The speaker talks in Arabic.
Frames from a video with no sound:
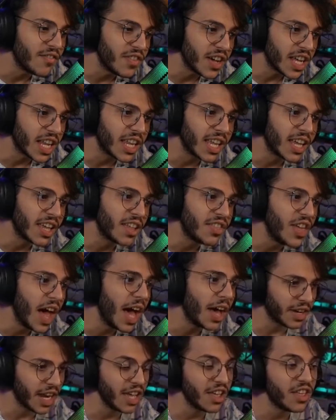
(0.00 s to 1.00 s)
ثار
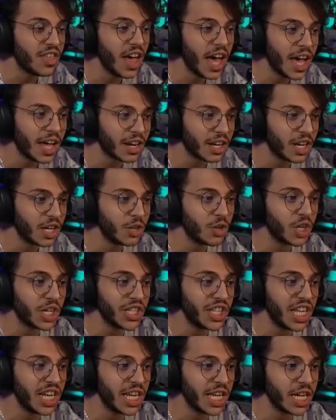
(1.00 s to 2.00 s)
هذا ثار انه
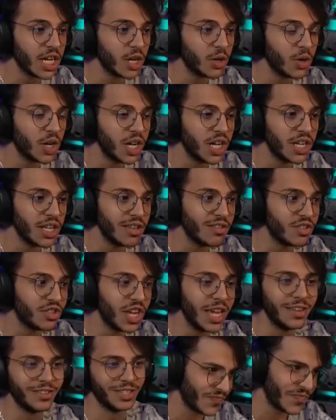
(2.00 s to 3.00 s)
قتل أخو
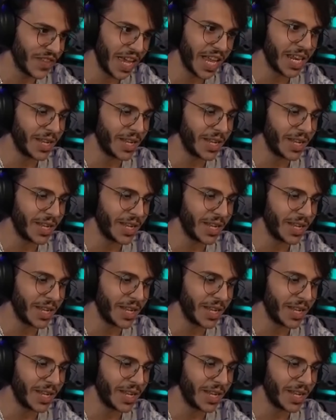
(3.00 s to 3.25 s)
جيشي يلا